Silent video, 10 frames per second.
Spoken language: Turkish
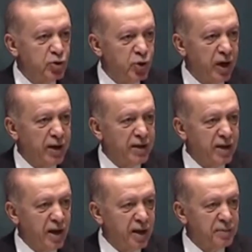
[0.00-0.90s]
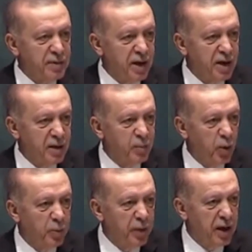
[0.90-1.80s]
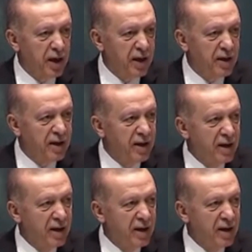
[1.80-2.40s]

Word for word: sürekli karamsarlık pompalayan